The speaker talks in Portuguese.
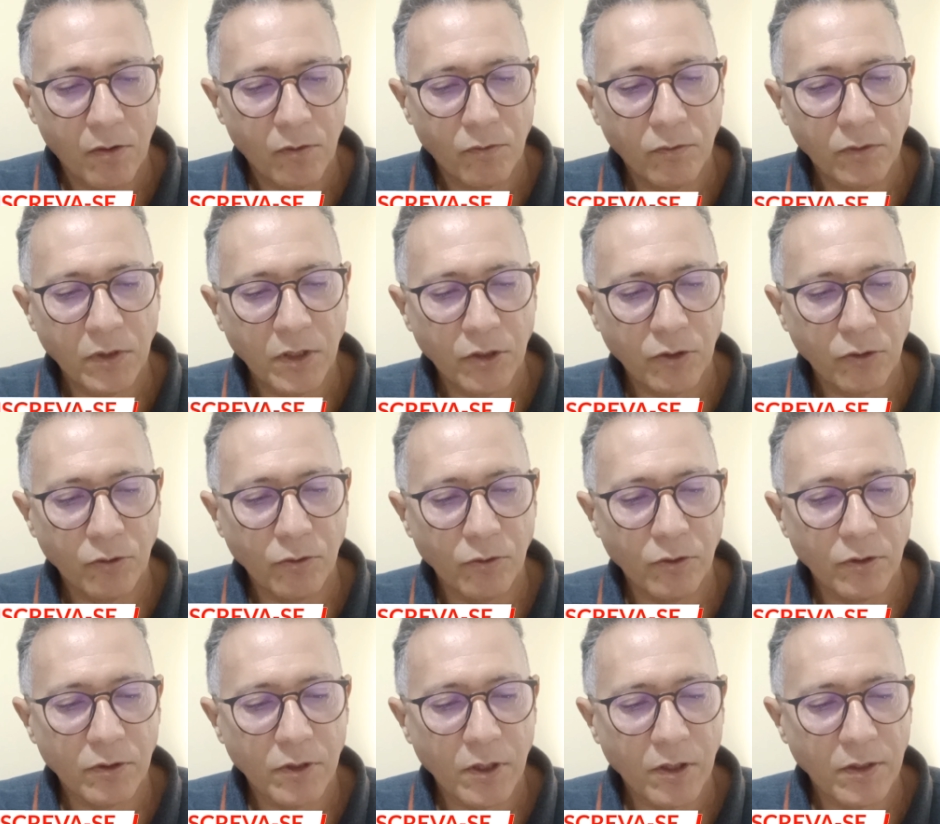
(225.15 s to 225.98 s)
onde
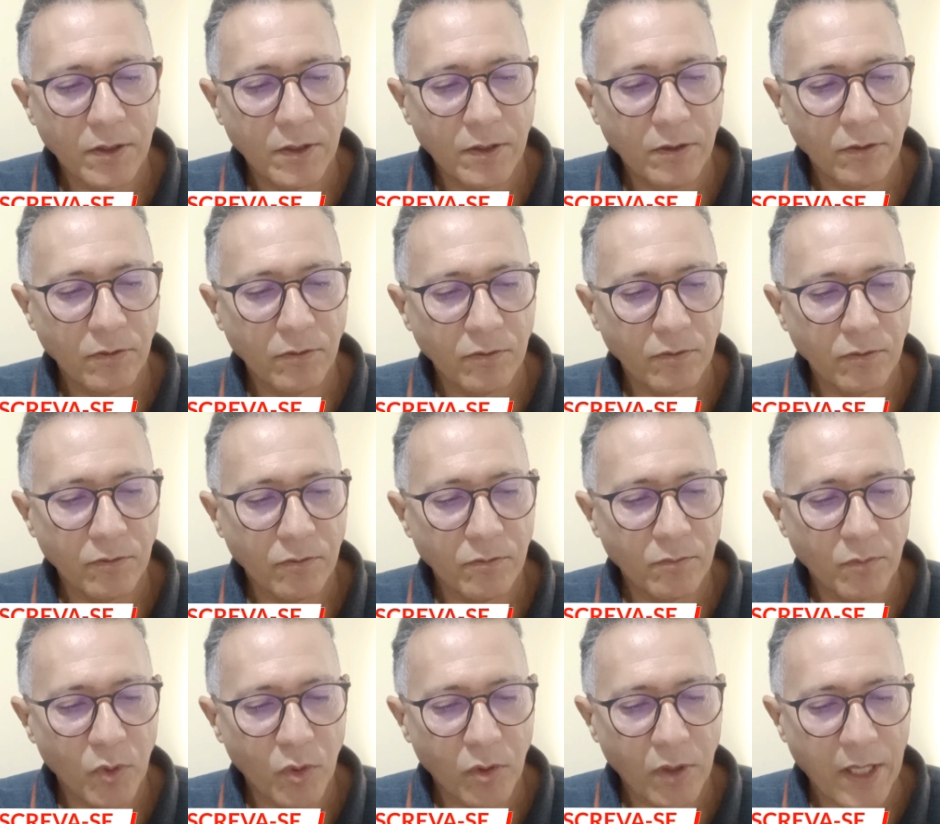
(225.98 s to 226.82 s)
estou sozinho
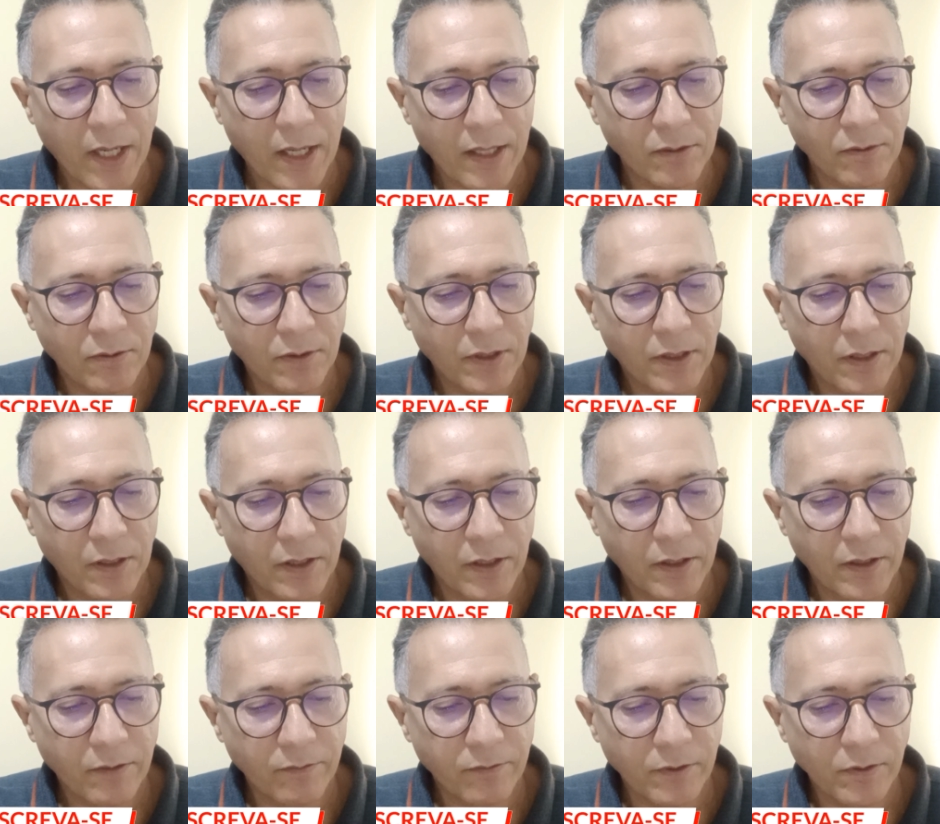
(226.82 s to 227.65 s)
com um bocado de
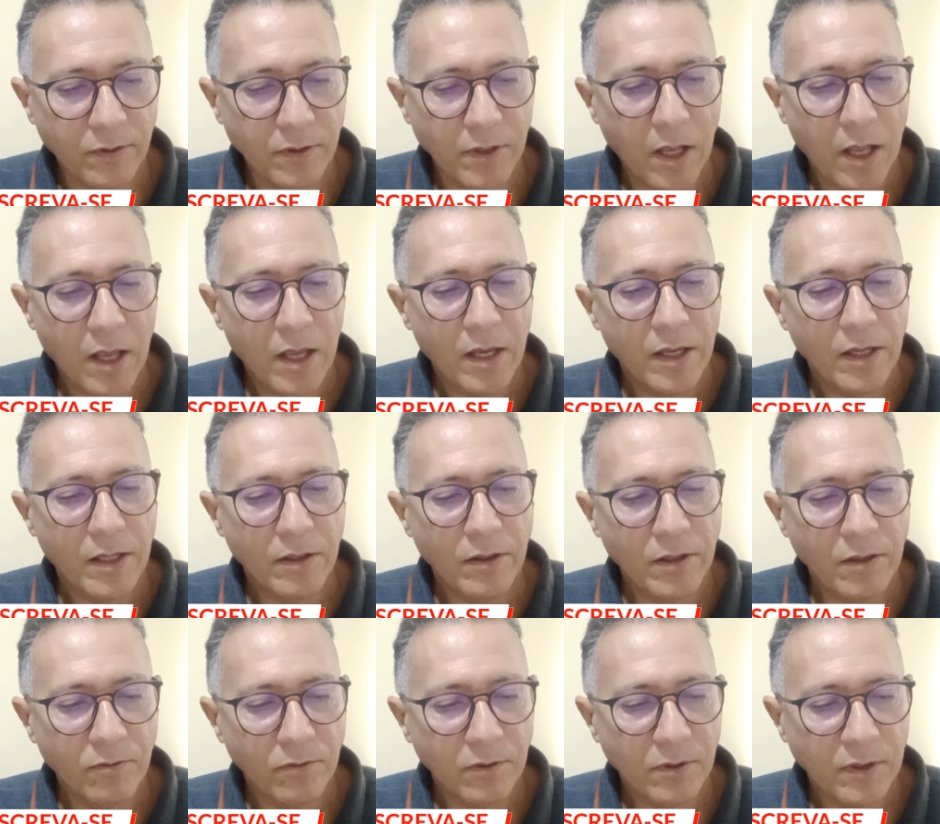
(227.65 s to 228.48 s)
livros
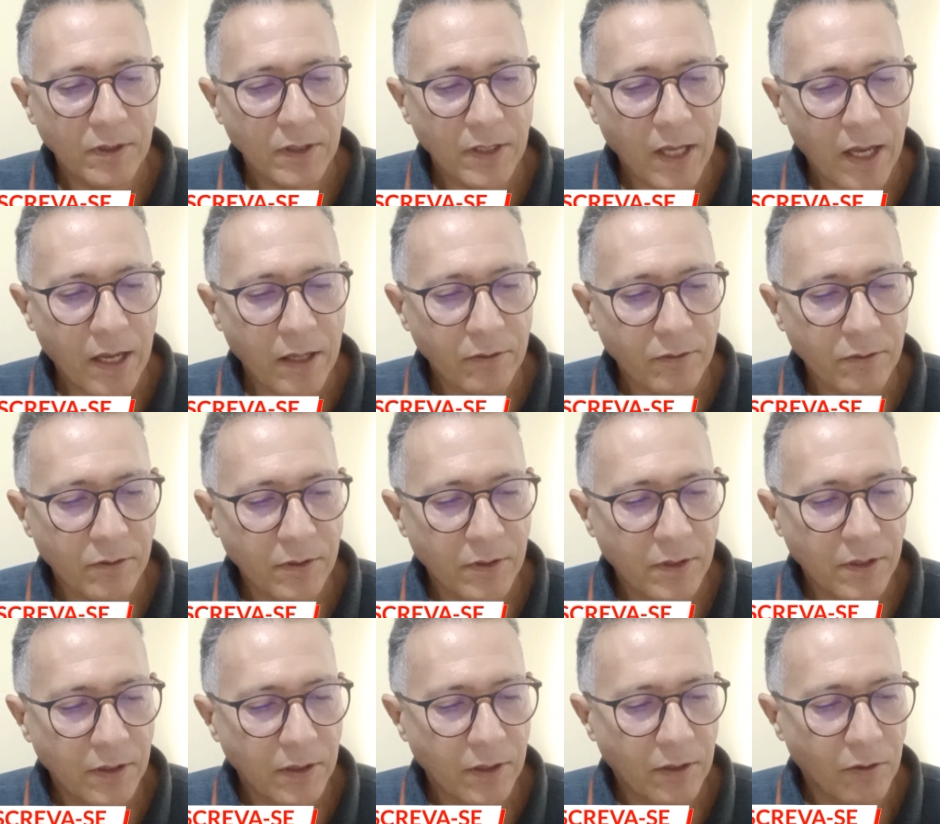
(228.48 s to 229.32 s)
e uns
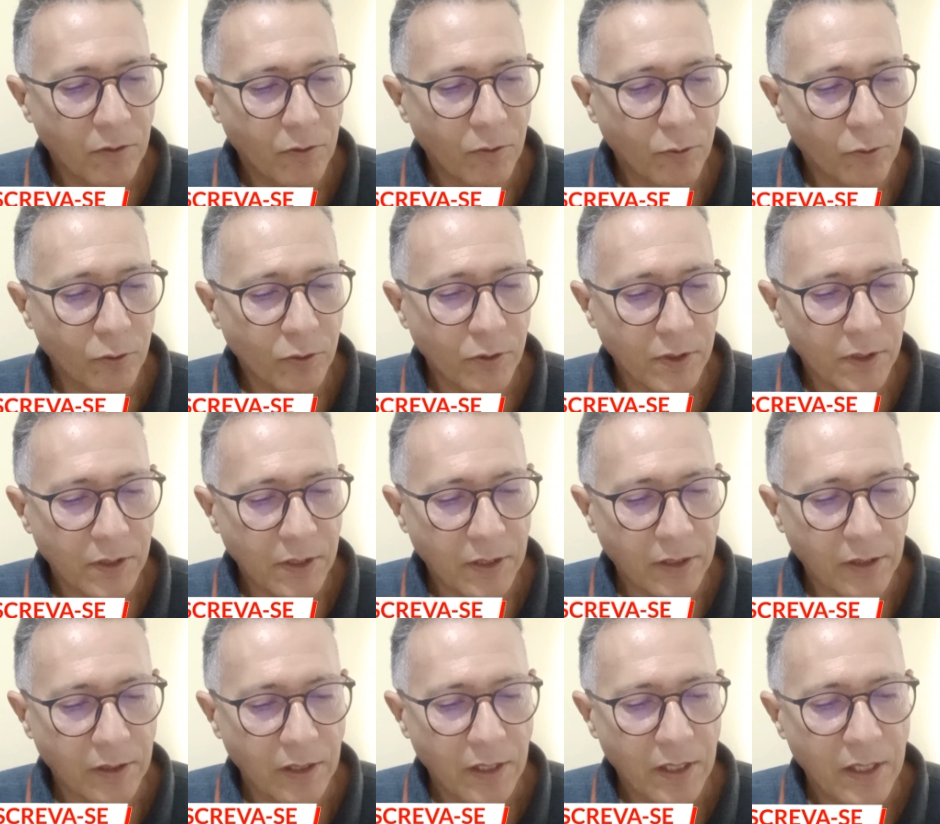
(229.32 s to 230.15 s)
cacos de
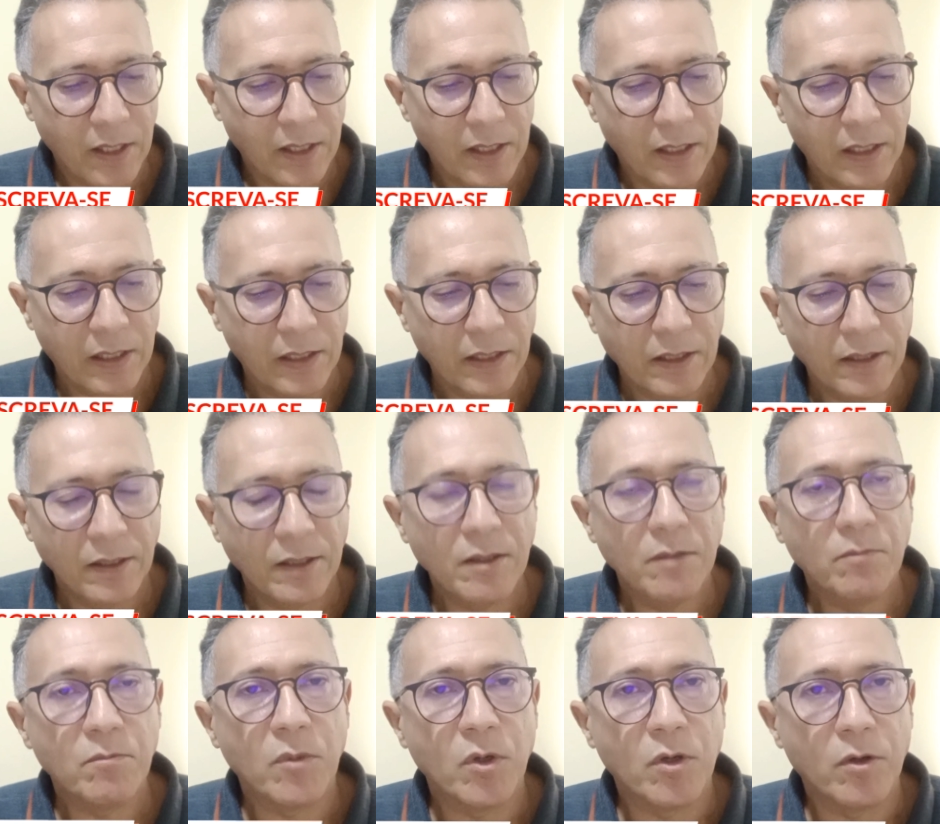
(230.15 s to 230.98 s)
louça e
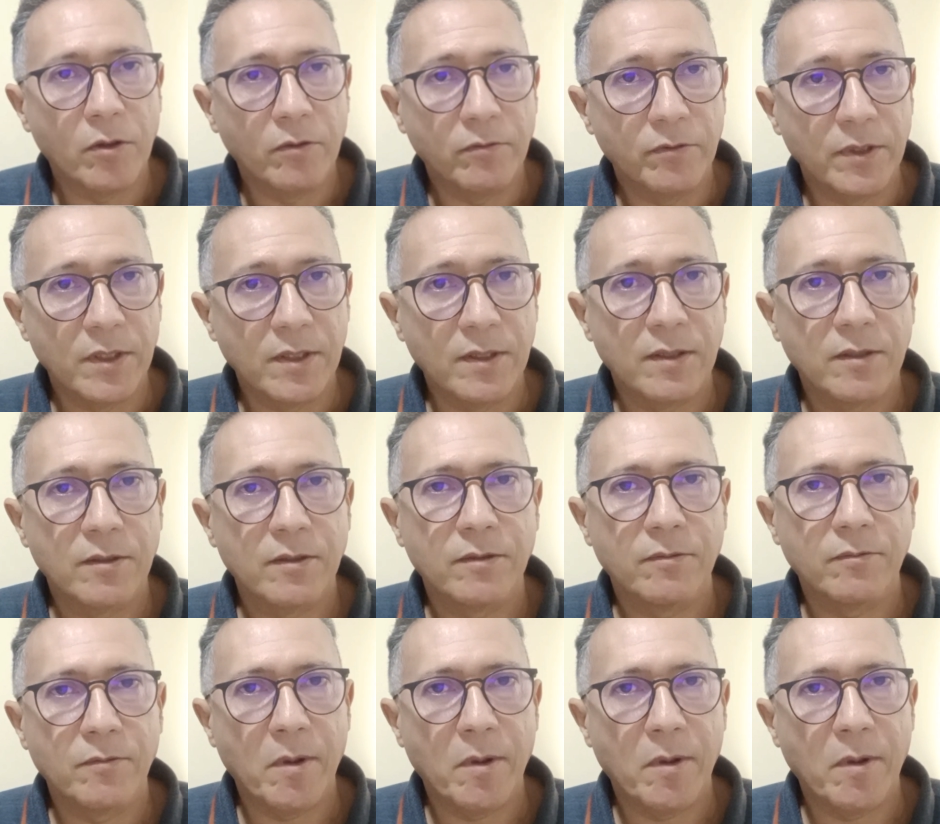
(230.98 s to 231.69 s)
de imóveis.